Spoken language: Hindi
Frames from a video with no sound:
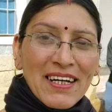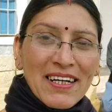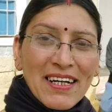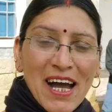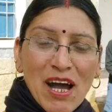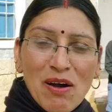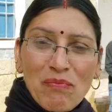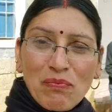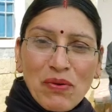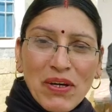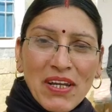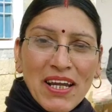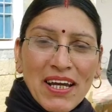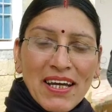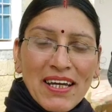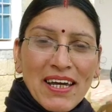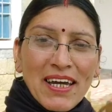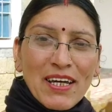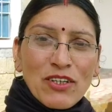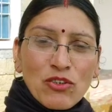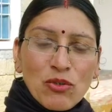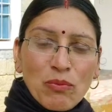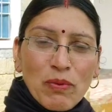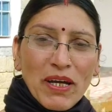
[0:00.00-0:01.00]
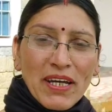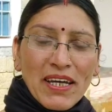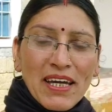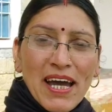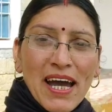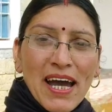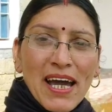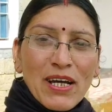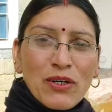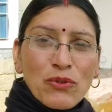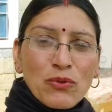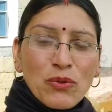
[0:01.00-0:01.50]
काम पे लग गए हैं सुबह के
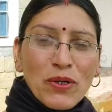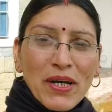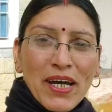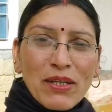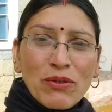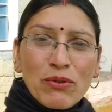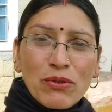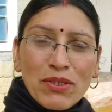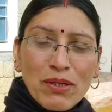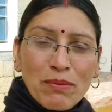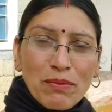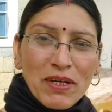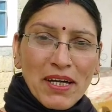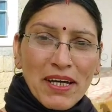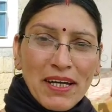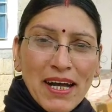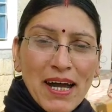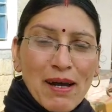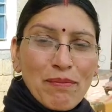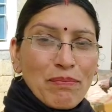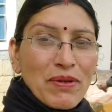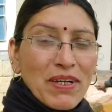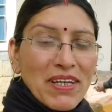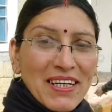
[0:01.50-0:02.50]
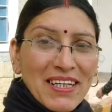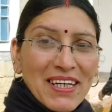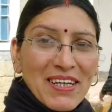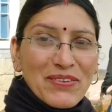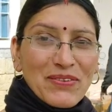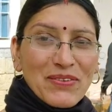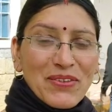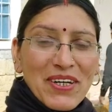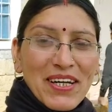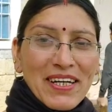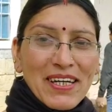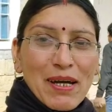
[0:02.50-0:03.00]
आए हुए हैं तो तब के काम पे लगे
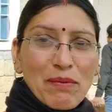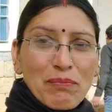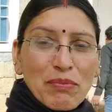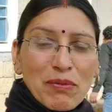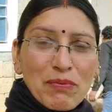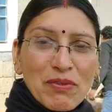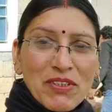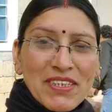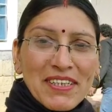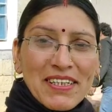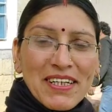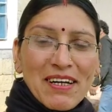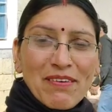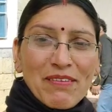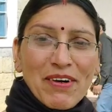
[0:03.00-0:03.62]
हुए हैं यहाँ पे मिस्त्री